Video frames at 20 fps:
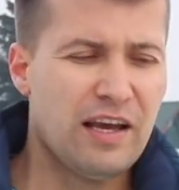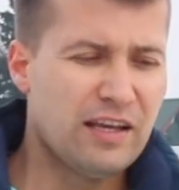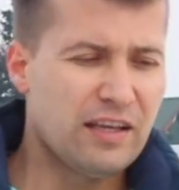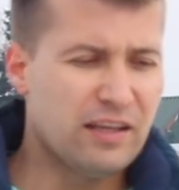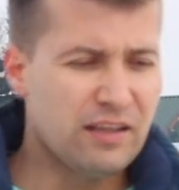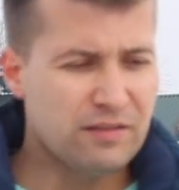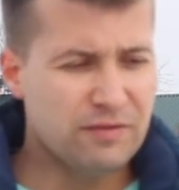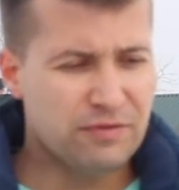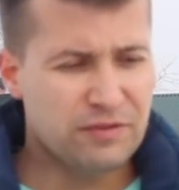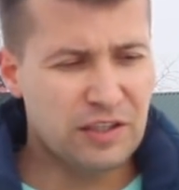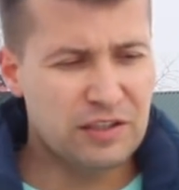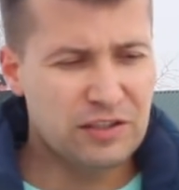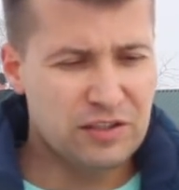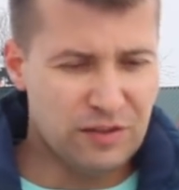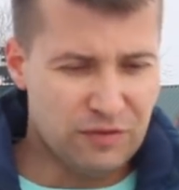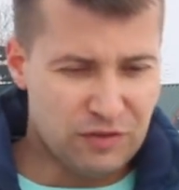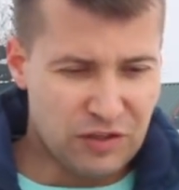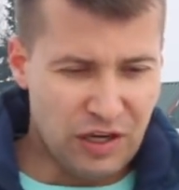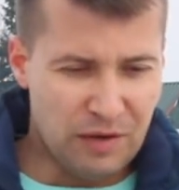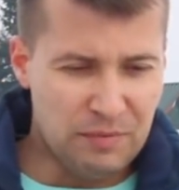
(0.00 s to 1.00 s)
I wtedy
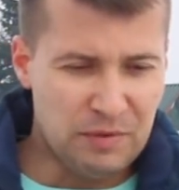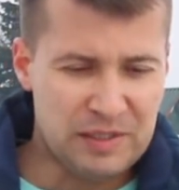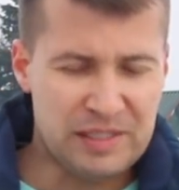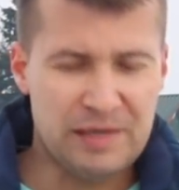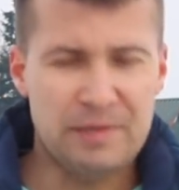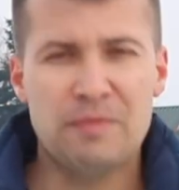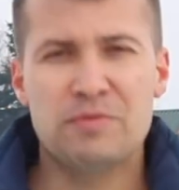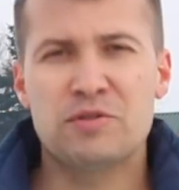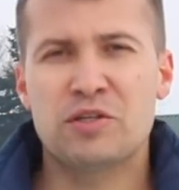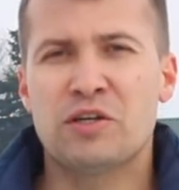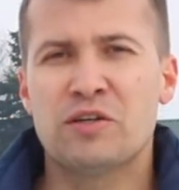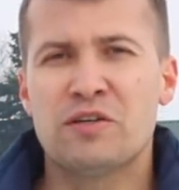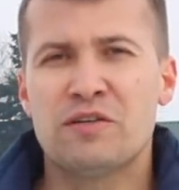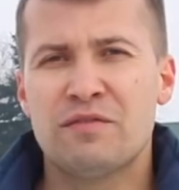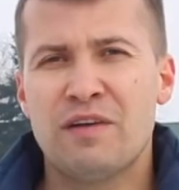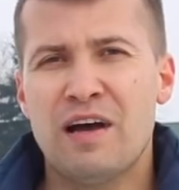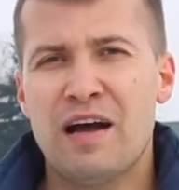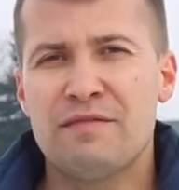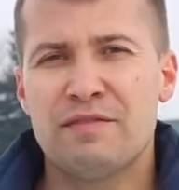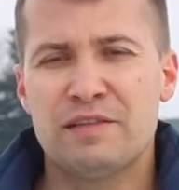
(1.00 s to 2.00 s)
dziewczyna mnie sama
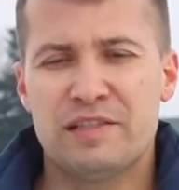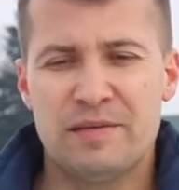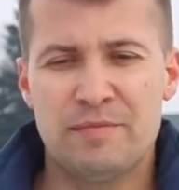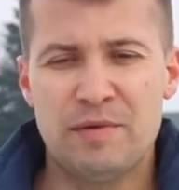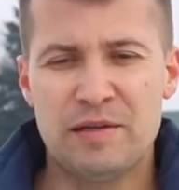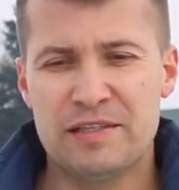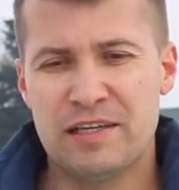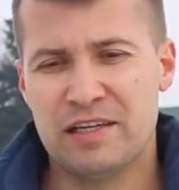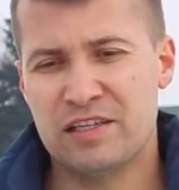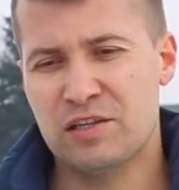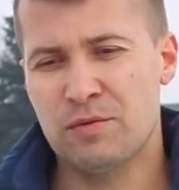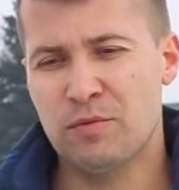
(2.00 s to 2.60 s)
przekonywała w SMS-ach,